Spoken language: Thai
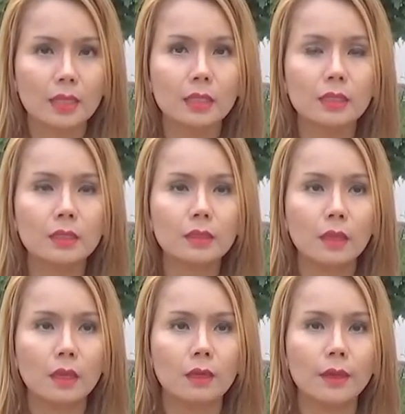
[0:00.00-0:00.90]
คือ
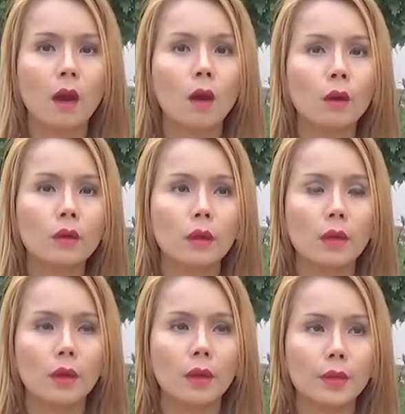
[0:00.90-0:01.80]
น้อง
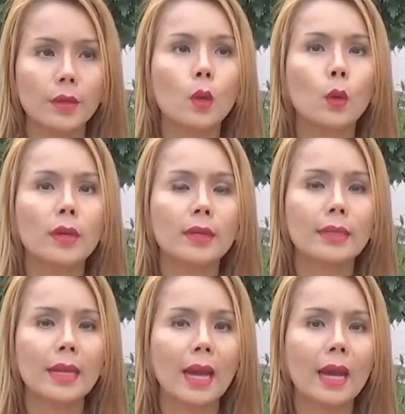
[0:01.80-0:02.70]
โดน
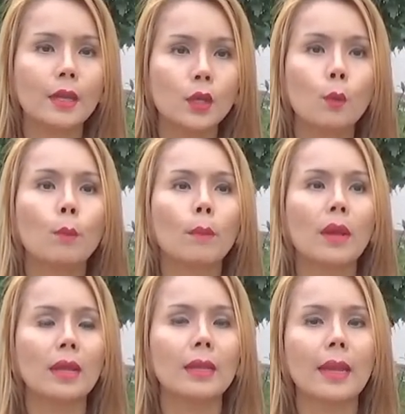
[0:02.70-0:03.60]
นะคะ หนุ่ม
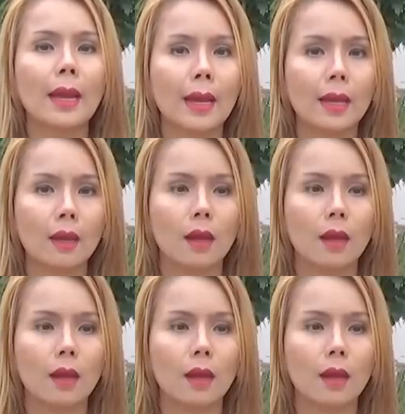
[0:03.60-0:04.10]
นะคะ